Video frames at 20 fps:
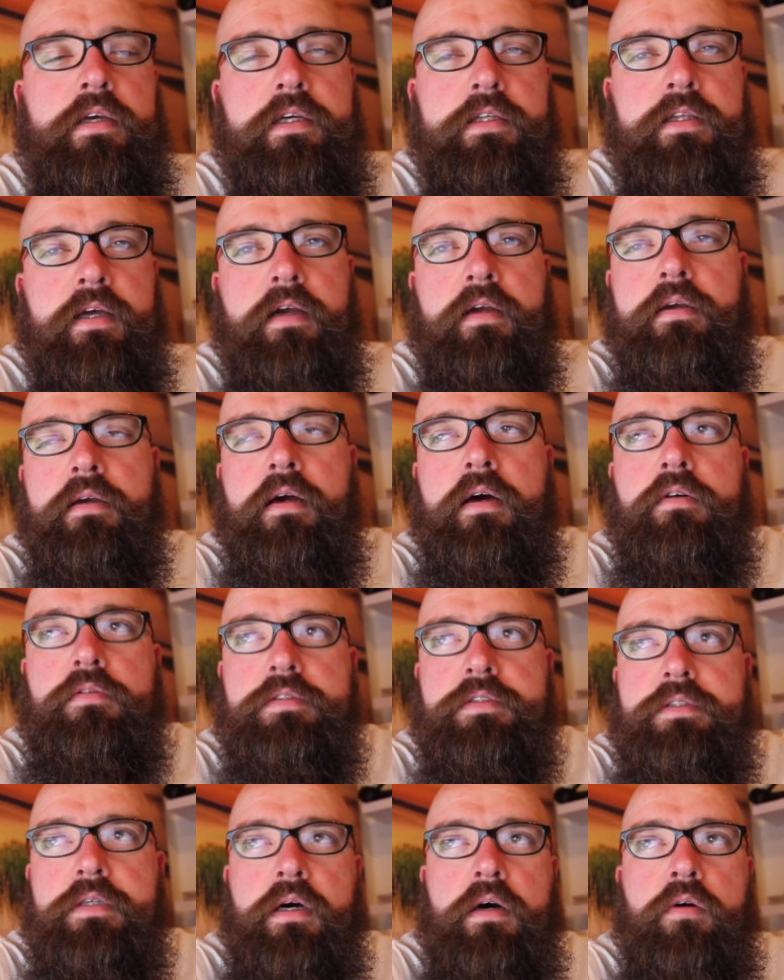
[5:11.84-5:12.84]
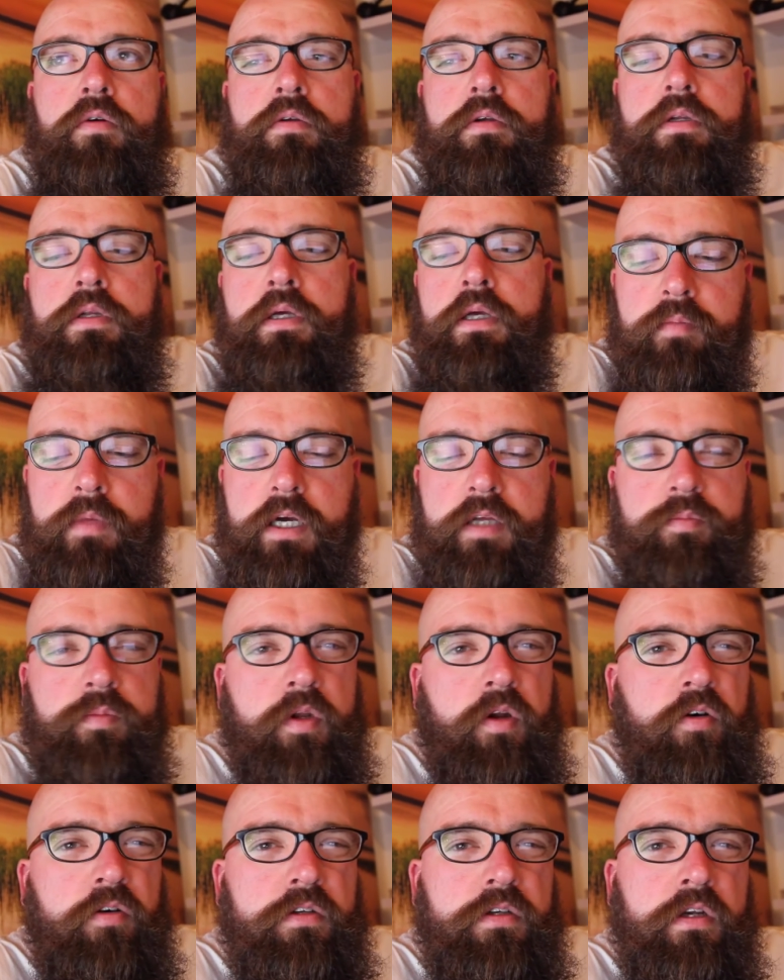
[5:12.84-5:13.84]
Gedanken rauszuhauen. Macht
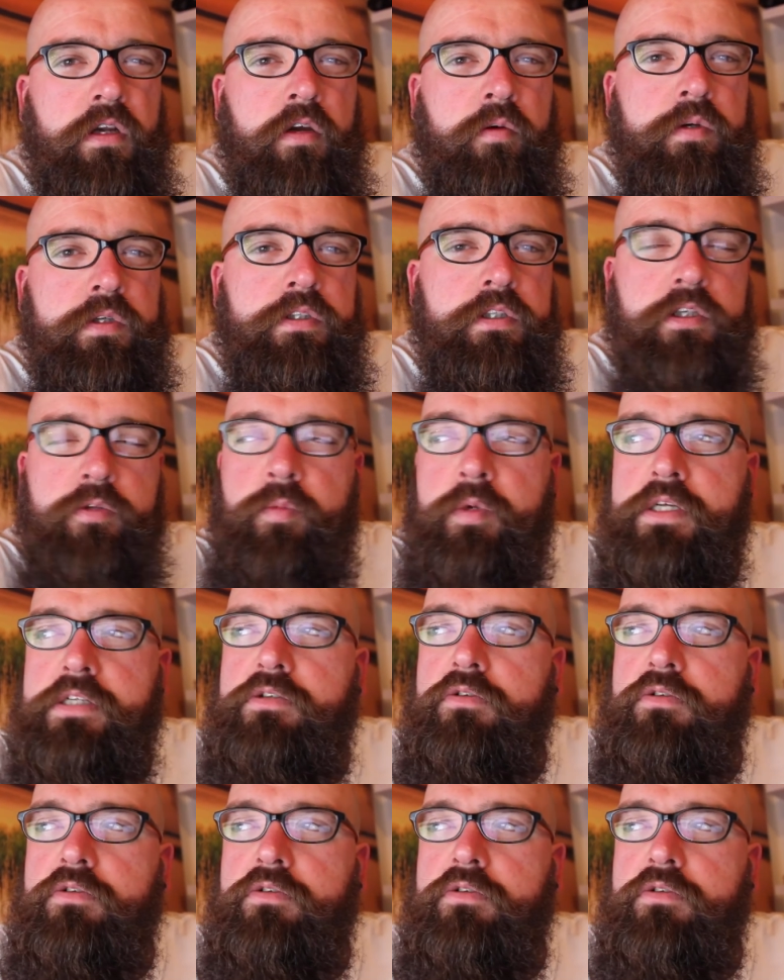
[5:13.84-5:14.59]
man heute, glaube ich, nicht mehr